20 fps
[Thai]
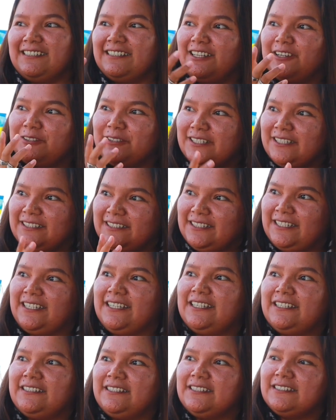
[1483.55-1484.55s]
เรายิน
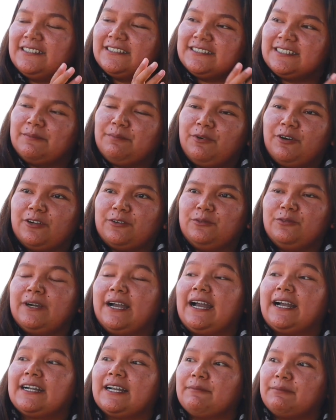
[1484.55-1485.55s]
ดีที่จะซัพพอร์ตลูกค้า